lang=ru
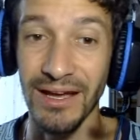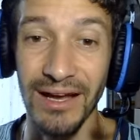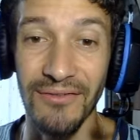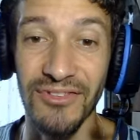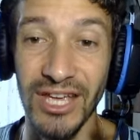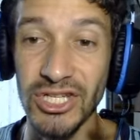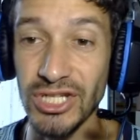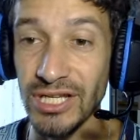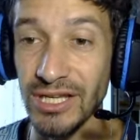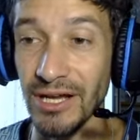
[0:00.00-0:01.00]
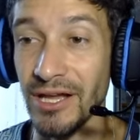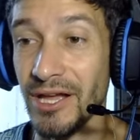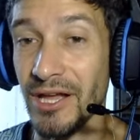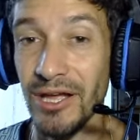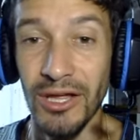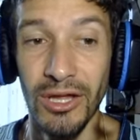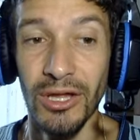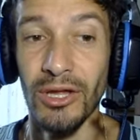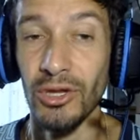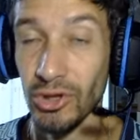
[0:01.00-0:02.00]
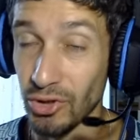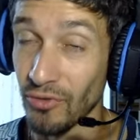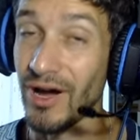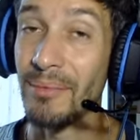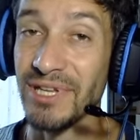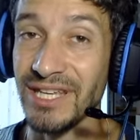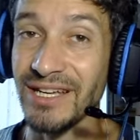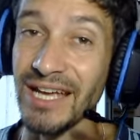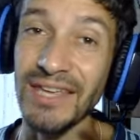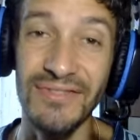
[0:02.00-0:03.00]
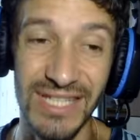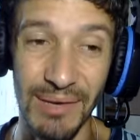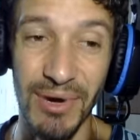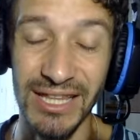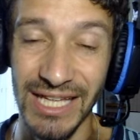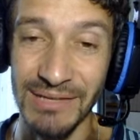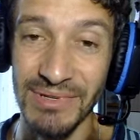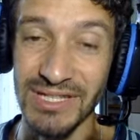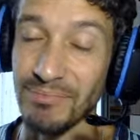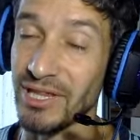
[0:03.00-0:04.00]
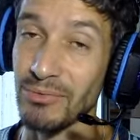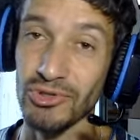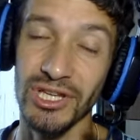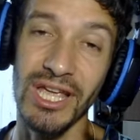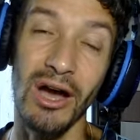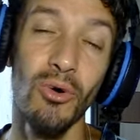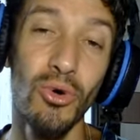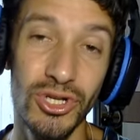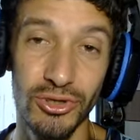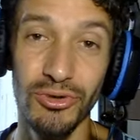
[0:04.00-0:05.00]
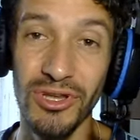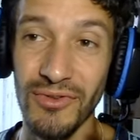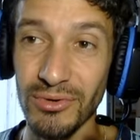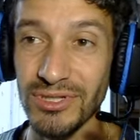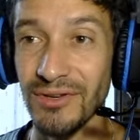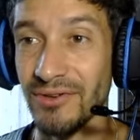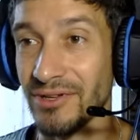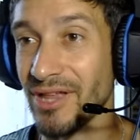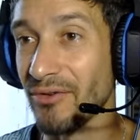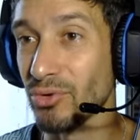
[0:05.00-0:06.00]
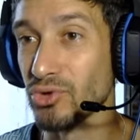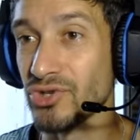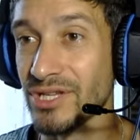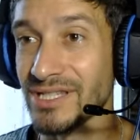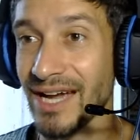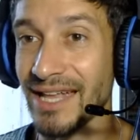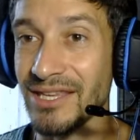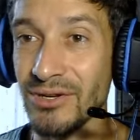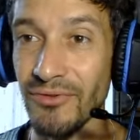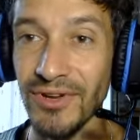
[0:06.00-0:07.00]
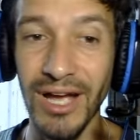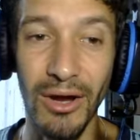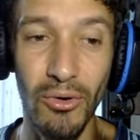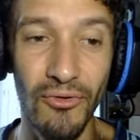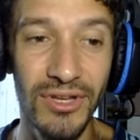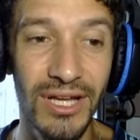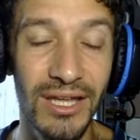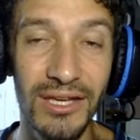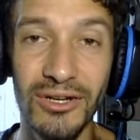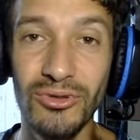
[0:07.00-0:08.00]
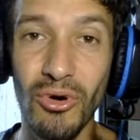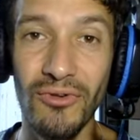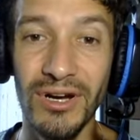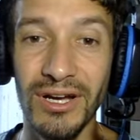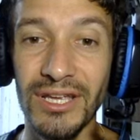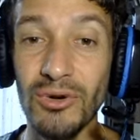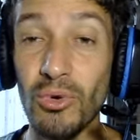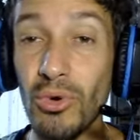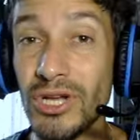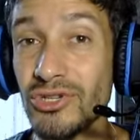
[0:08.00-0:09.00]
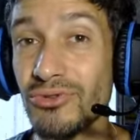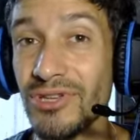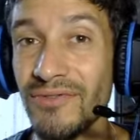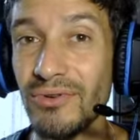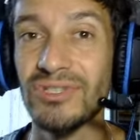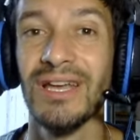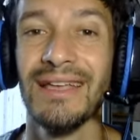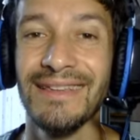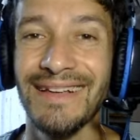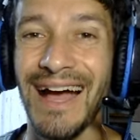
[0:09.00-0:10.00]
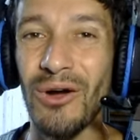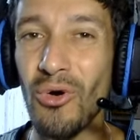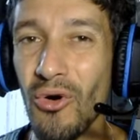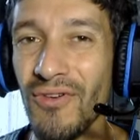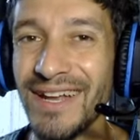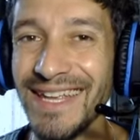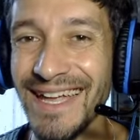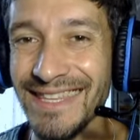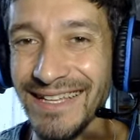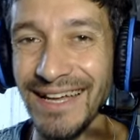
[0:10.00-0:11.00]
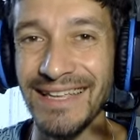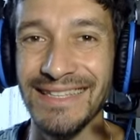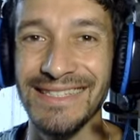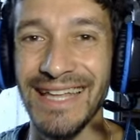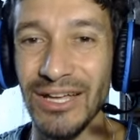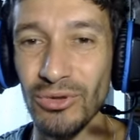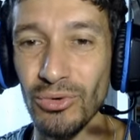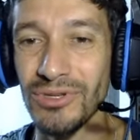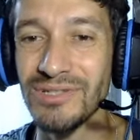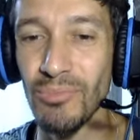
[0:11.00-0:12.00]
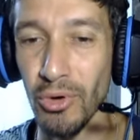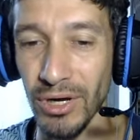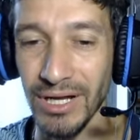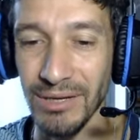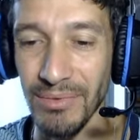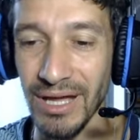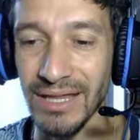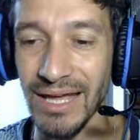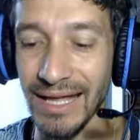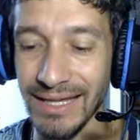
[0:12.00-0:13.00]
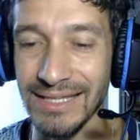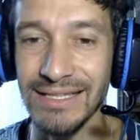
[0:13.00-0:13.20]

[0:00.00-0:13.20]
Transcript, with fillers: а, в защите то вам эти игроки все понадобятся, потому что я очень удивился, давно уже не заходил в игроков никаких новых, и очень удивился, с какого рейтинга стартует сборка, ребят. А она